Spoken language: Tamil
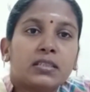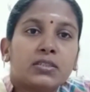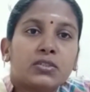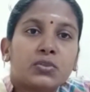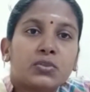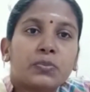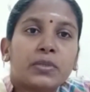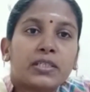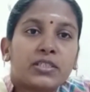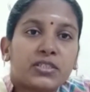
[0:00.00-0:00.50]

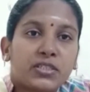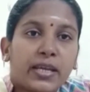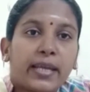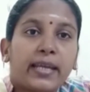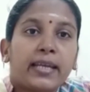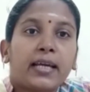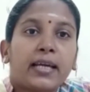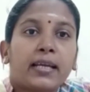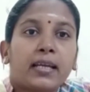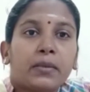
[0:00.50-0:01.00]
சுமார்
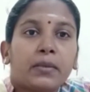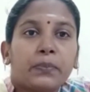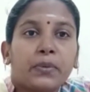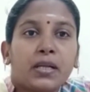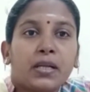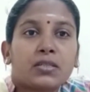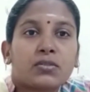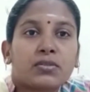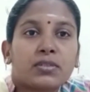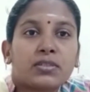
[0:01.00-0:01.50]
சைனாவில்
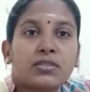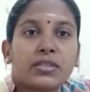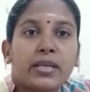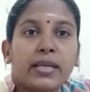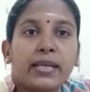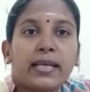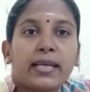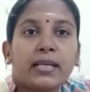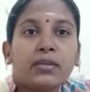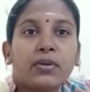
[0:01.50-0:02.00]
இப்போ நான் சொல்கிறேன்
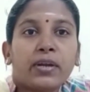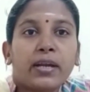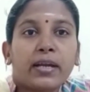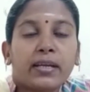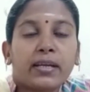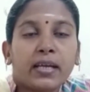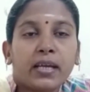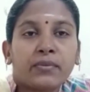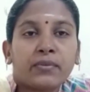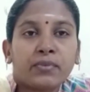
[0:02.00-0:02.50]
சைனாவில் ஒரு
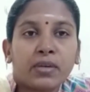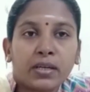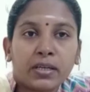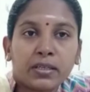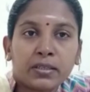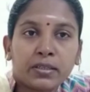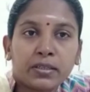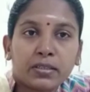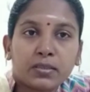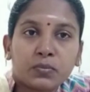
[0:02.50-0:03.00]
எட்டாயிரம்
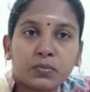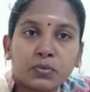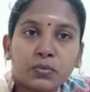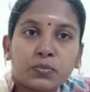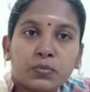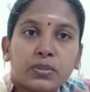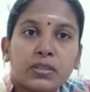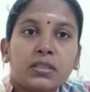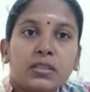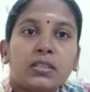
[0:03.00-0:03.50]
வருடங்களுக்கு
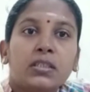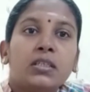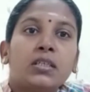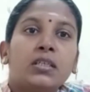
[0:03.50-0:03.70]
முன்பு